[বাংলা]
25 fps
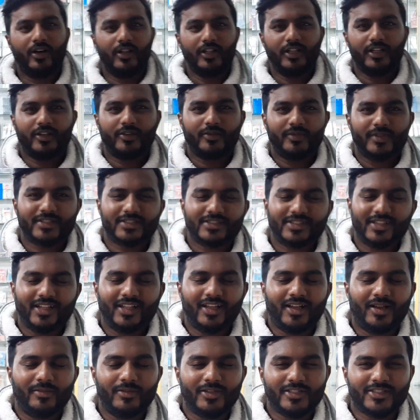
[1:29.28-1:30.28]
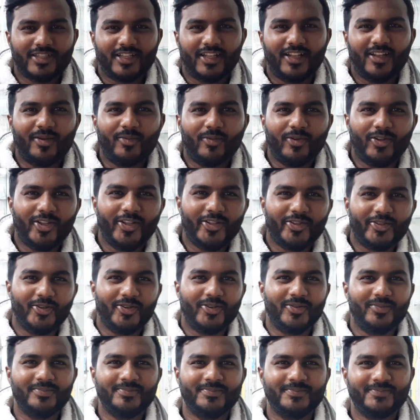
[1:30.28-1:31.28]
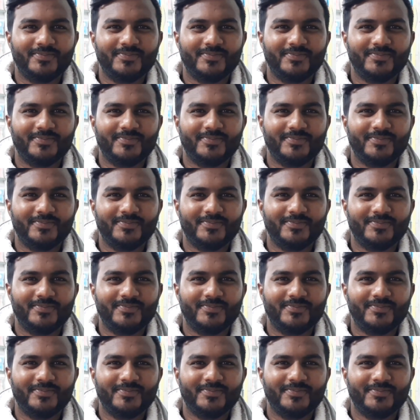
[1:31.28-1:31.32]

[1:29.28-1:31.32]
ওয়ালাইকুম আসসালাম আসসালাম আলাইকুম